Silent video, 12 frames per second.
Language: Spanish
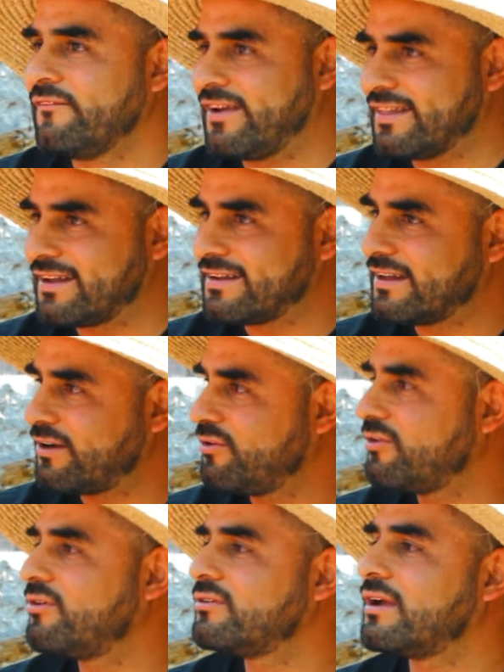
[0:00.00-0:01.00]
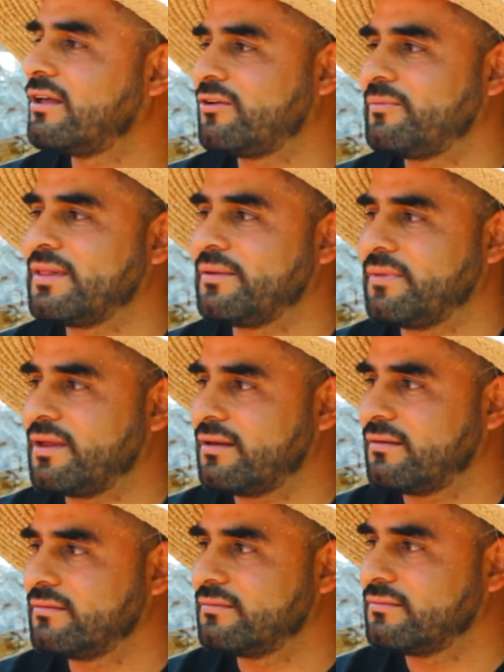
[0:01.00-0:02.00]
Fíjate que zancudo no los deja dormir también.
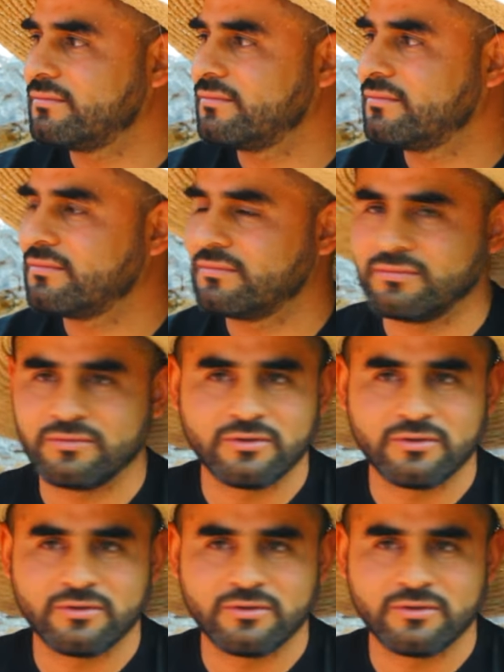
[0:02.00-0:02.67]
Ah, no.